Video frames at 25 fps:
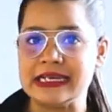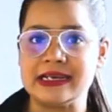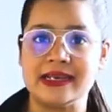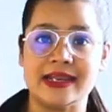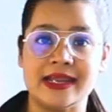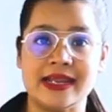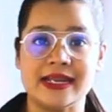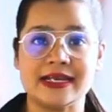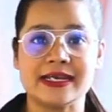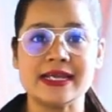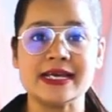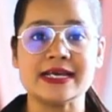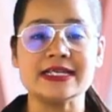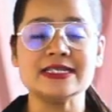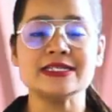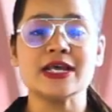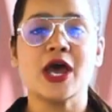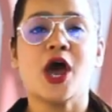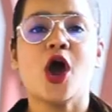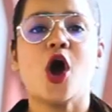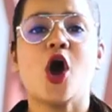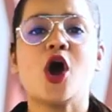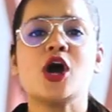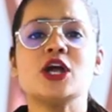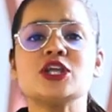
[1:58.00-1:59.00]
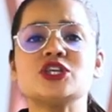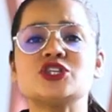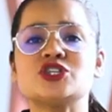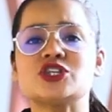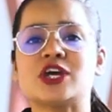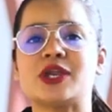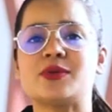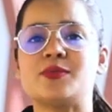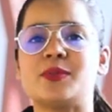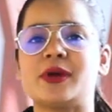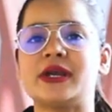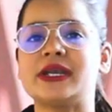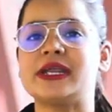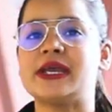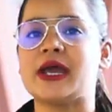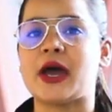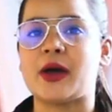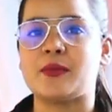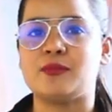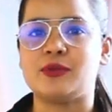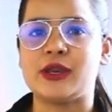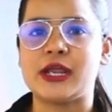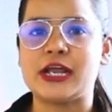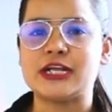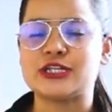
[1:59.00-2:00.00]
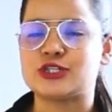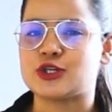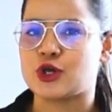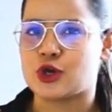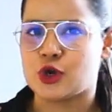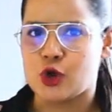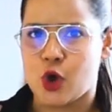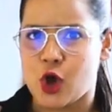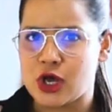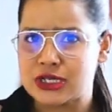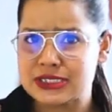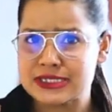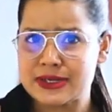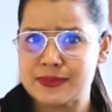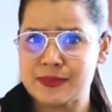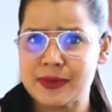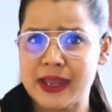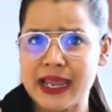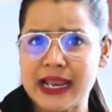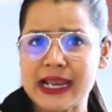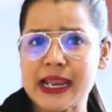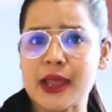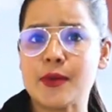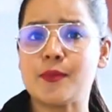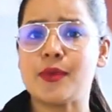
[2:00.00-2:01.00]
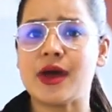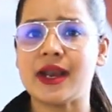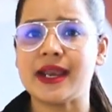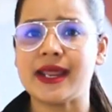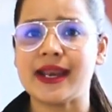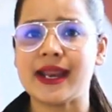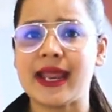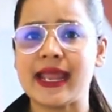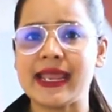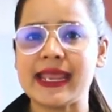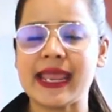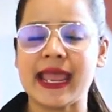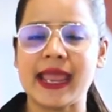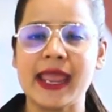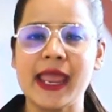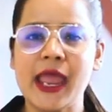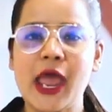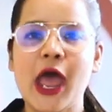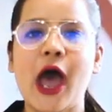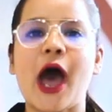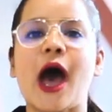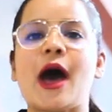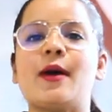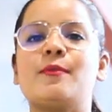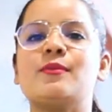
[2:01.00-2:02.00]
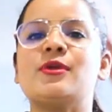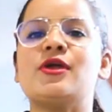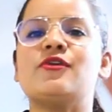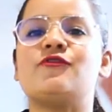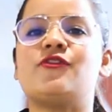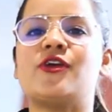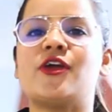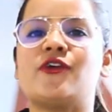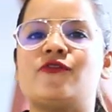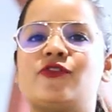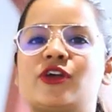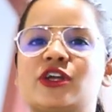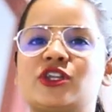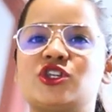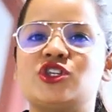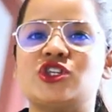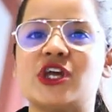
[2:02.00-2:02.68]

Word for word: ही लेटेस्ट और चटपटी अपडेट्स और गॉसिप के लिए बने रहिए अपने फेवरेट